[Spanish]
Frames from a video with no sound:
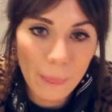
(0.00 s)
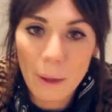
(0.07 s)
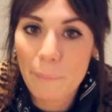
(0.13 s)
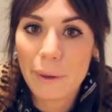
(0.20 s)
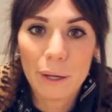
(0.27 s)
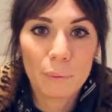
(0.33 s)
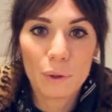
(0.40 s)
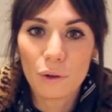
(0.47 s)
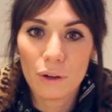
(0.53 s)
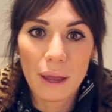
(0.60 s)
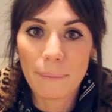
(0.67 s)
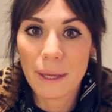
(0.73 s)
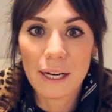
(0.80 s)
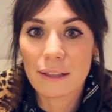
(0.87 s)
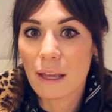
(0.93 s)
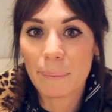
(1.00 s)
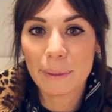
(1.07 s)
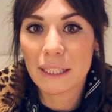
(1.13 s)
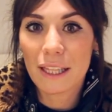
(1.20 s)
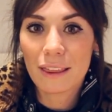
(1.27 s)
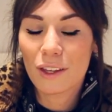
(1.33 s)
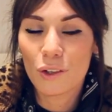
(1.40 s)
Pero bueno, que abierta
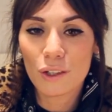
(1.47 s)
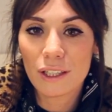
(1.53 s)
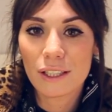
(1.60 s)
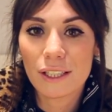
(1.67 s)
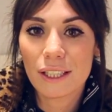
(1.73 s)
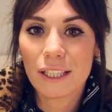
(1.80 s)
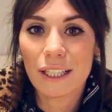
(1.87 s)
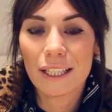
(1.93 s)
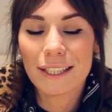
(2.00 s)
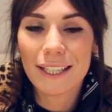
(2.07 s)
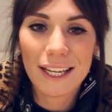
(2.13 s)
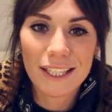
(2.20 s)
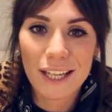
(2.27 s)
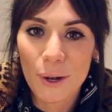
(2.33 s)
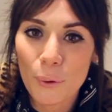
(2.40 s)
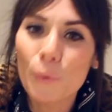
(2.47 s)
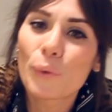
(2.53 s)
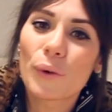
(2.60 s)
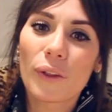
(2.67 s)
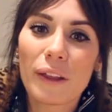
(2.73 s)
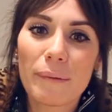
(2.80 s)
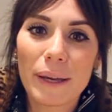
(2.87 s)
peticiones, si echáis
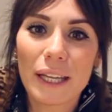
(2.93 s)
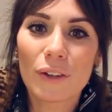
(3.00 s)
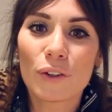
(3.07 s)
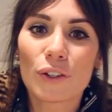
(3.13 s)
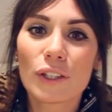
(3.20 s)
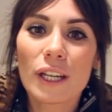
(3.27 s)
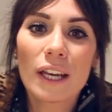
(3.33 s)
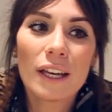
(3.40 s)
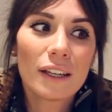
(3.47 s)
alguno de menos,